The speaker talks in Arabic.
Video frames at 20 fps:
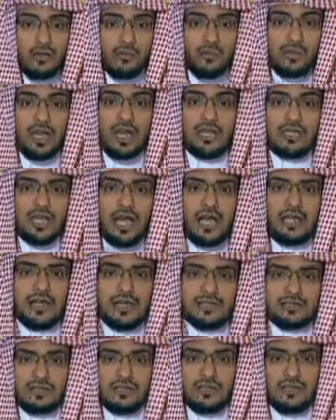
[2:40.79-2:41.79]
ولا
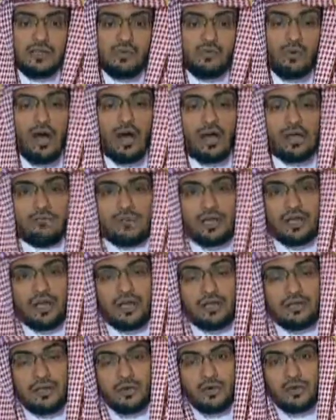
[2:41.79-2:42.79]
لحياته وأخبر
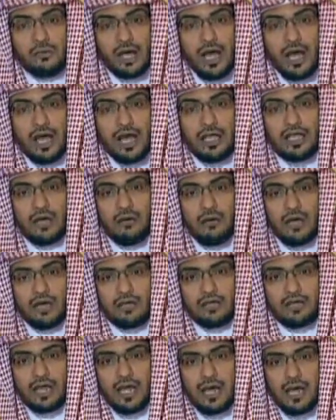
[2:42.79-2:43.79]
أنهما آية
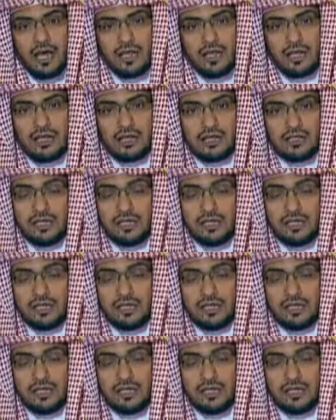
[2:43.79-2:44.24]
وأن الحال